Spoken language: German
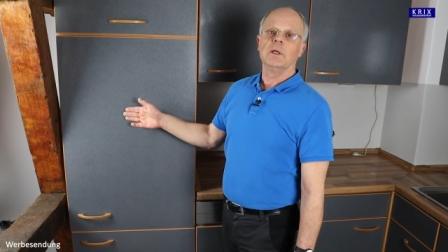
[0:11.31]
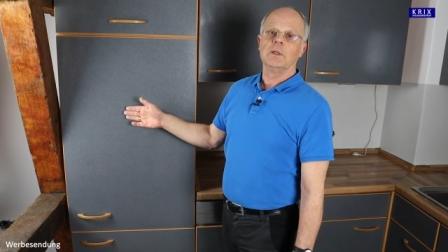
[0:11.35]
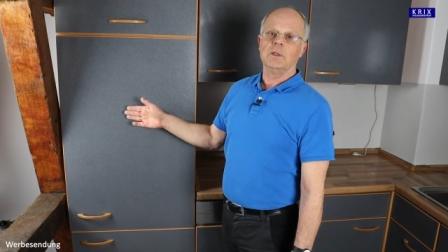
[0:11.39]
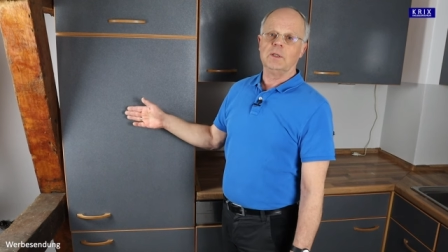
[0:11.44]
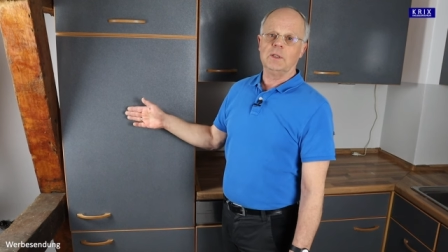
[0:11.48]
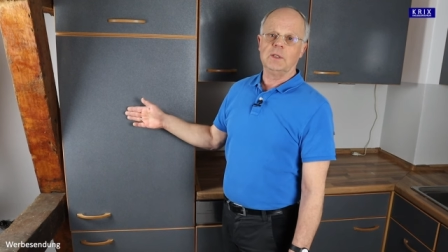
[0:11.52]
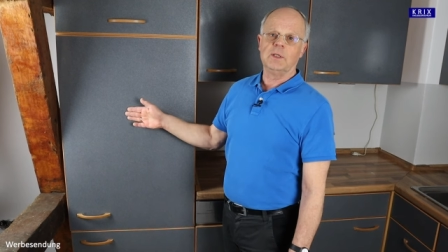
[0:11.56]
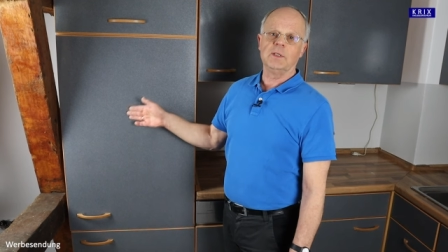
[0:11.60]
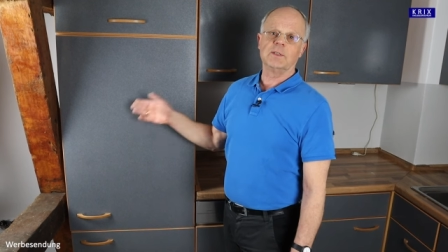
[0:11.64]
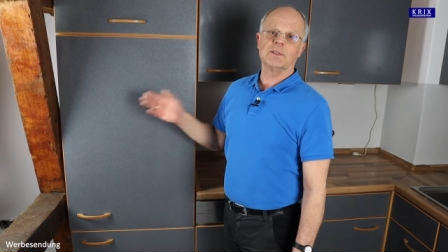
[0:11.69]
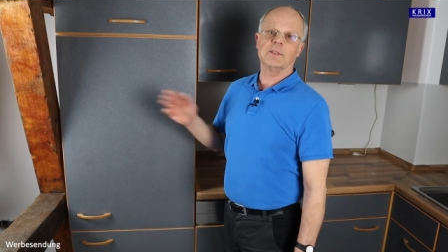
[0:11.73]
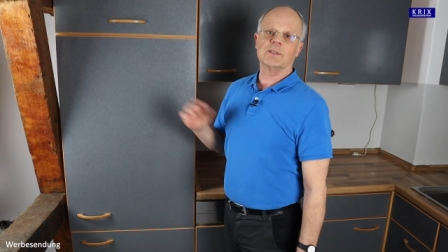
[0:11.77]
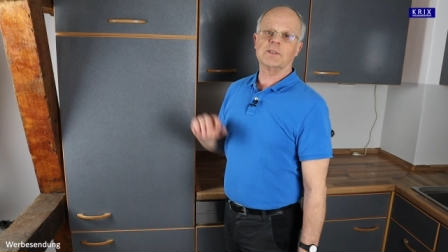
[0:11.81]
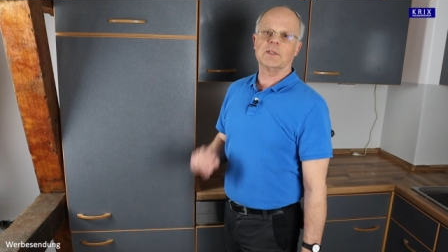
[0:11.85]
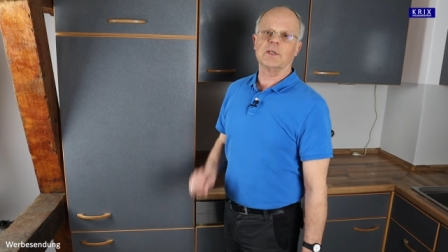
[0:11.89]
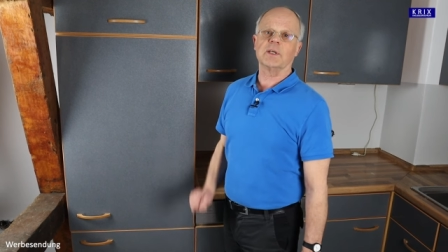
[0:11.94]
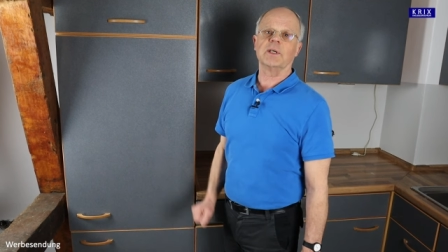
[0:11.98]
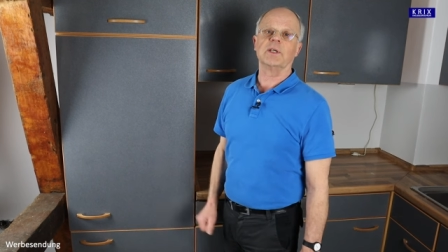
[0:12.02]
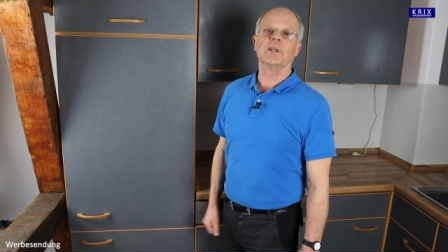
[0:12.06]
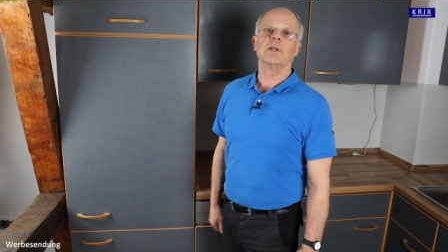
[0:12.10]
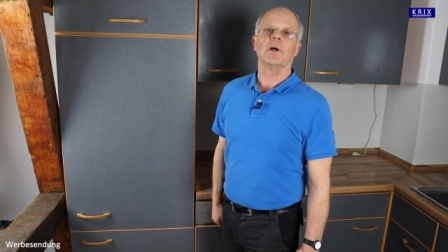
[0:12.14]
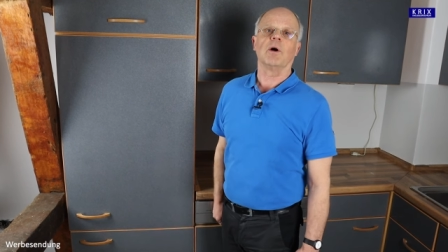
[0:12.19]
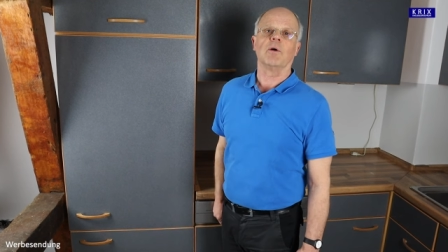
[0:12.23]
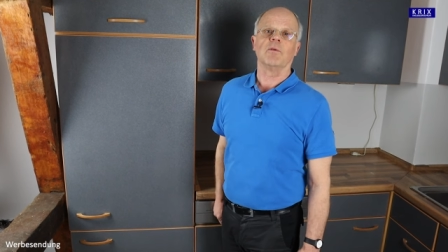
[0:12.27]
die dieses
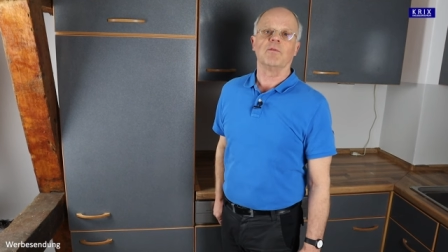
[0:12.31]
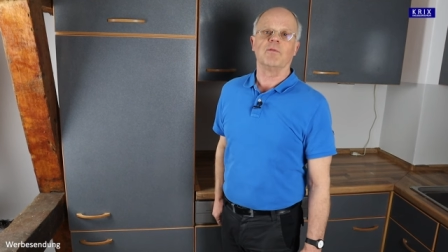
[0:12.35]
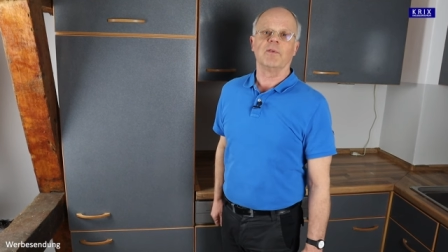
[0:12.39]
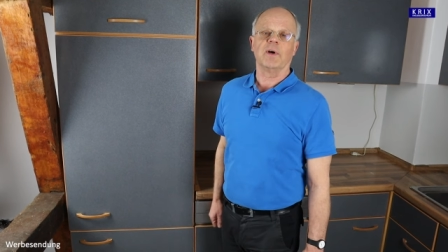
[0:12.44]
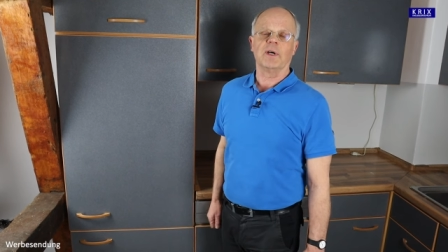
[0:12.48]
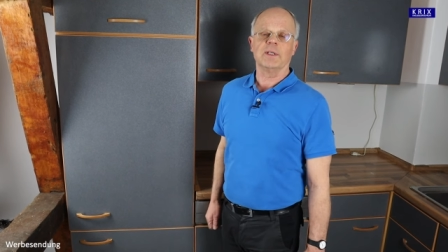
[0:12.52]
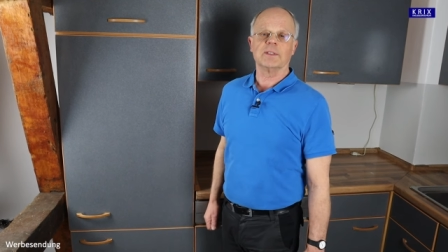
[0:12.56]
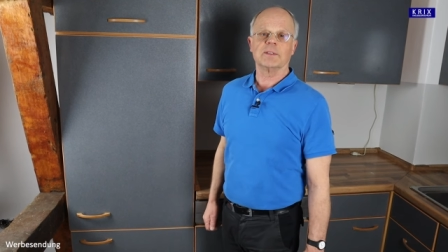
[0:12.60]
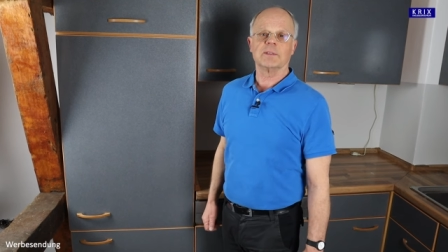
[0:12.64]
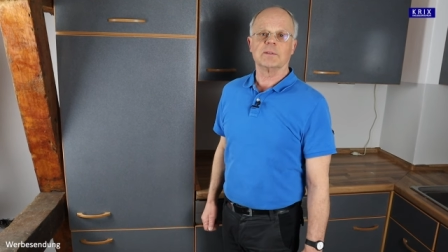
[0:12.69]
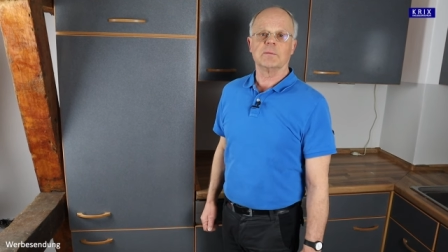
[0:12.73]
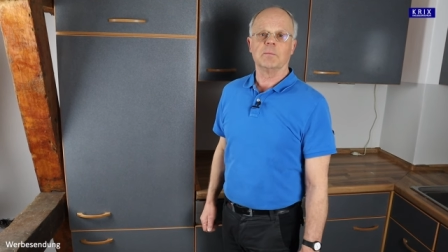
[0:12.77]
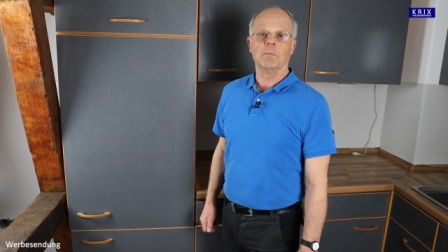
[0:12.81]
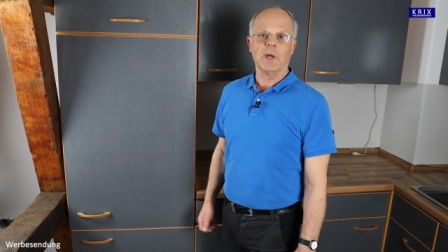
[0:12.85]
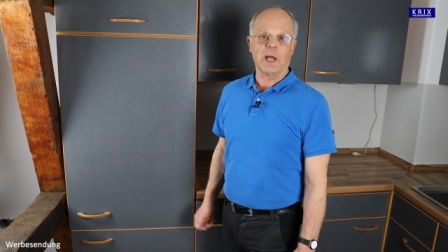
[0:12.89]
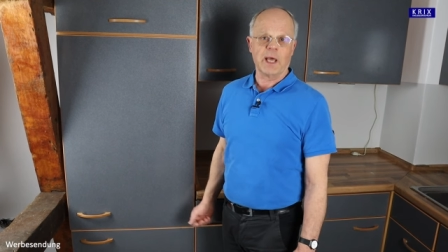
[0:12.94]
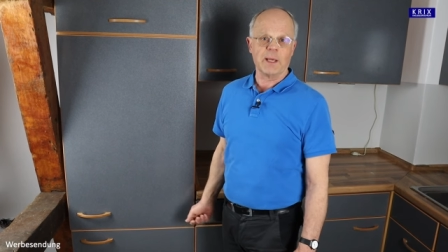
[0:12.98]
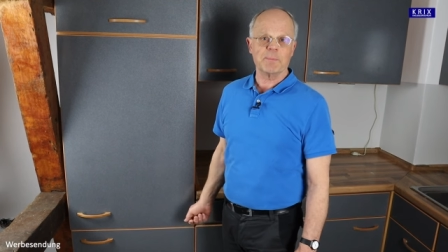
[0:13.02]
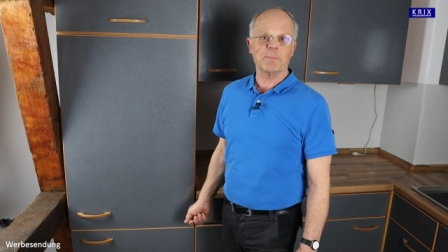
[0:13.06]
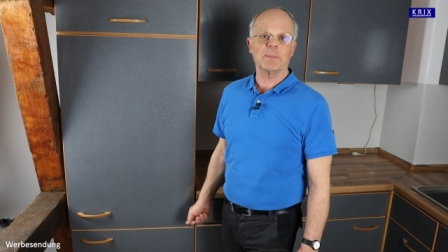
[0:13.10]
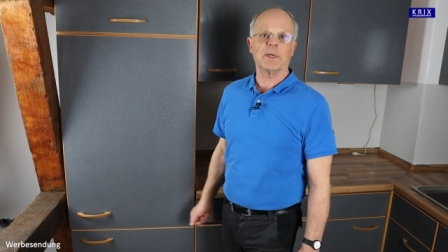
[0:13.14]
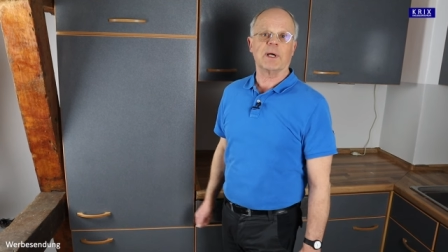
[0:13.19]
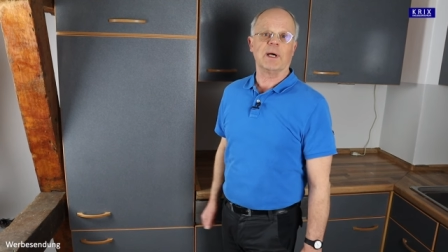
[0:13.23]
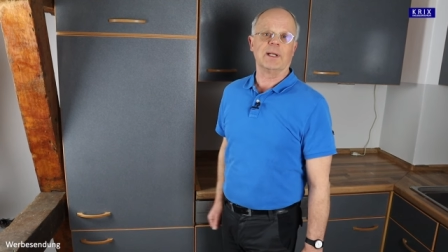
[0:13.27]
Gerät aufweist.
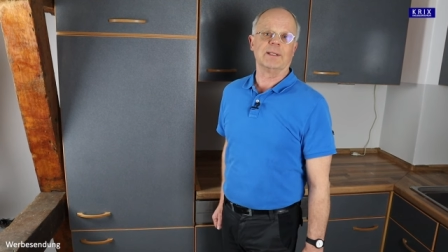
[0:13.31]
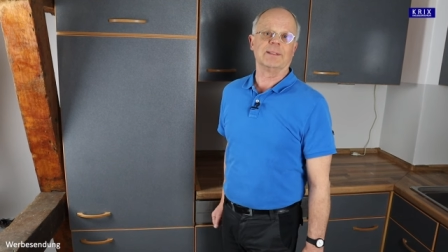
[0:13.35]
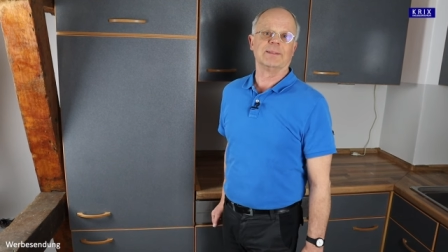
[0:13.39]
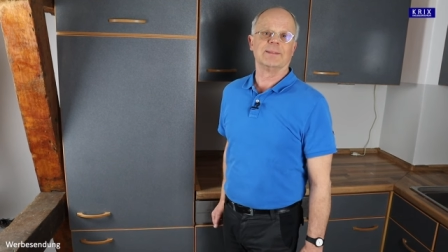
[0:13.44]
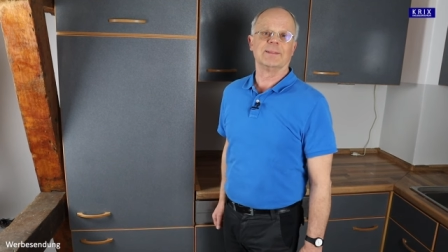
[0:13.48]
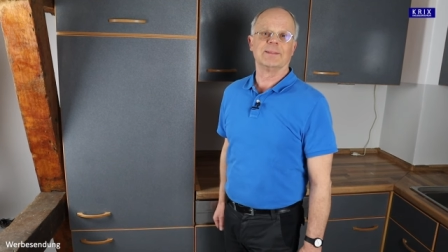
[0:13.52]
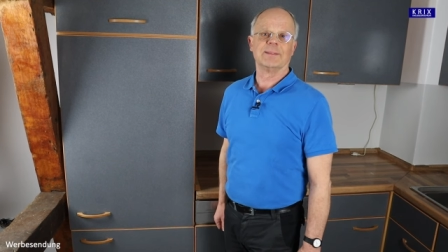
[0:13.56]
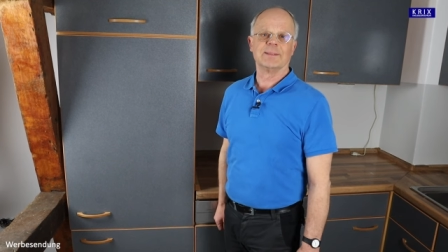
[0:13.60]
Bleib dran!